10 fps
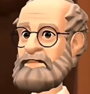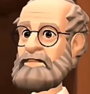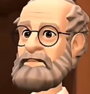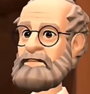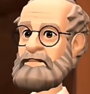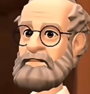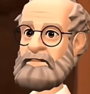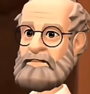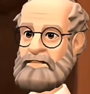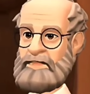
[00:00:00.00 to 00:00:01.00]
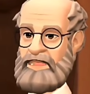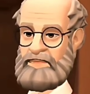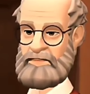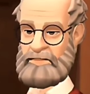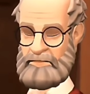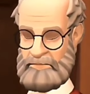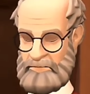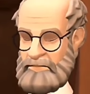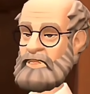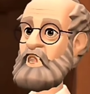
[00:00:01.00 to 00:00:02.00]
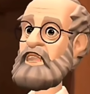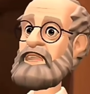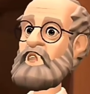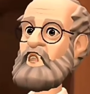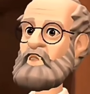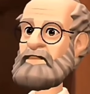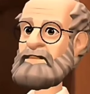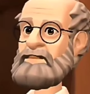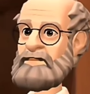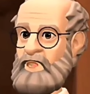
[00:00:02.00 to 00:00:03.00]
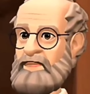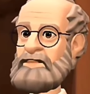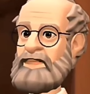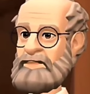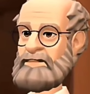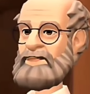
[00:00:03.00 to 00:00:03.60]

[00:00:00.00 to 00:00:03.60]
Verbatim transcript: साधना सफल हो गई तुम्हारी नहीं तो